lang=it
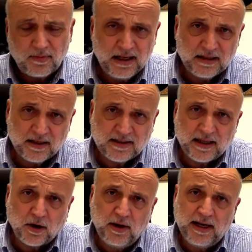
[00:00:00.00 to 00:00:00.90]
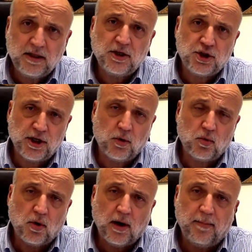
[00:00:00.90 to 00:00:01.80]
attrezzati con letti e ce n'è
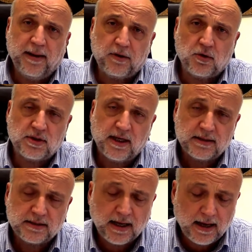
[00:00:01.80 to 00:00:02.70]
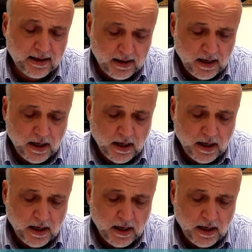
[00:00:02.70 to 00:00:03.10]
uno aperto senza